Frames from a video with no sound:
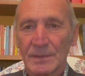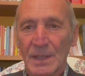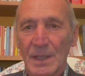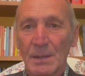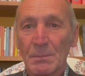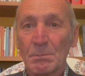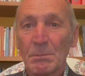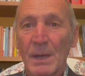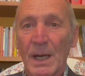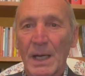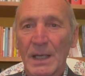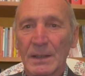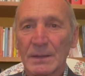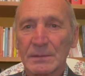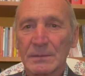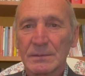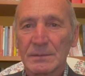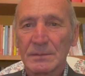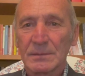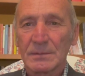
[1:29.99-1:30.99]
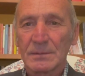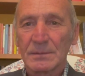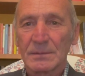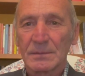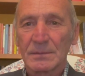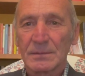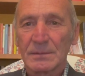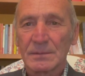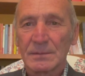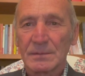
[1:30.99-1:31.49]
Ma
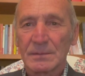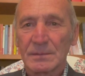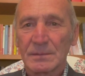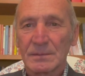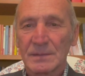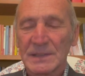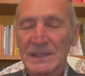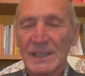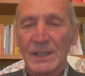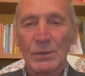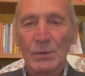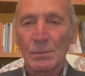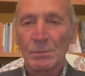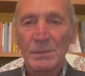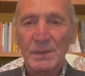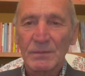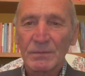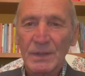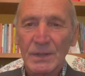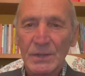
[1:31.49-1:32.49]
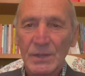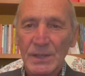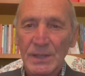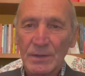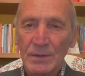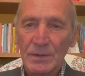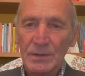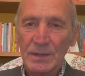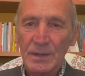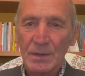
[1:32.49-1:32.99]
se non mi
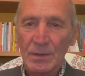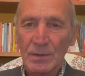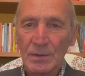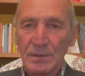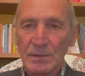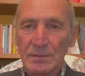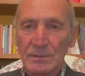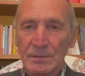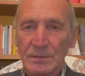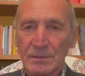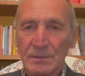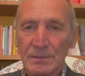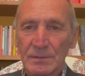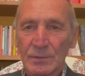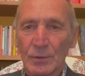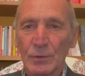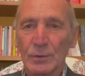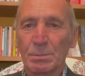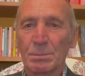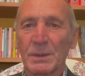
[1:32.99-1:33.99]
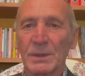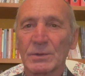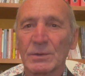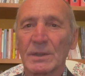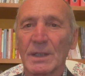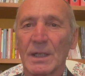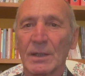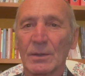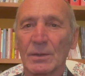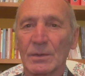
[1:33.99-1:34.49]
vaccino sarò sospeso
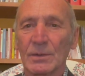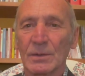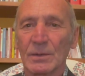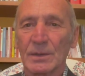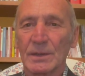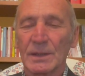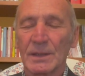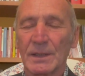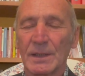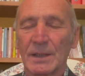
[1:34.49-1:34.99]
dall'ordine.